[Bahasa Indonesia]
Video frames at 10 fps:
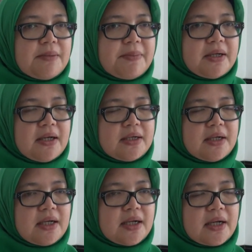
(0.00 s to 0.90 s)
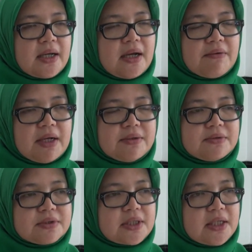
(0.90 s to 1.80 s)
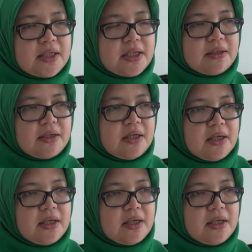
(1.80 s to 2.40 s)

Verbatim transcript: apa adalah rangkaian awal untuk screening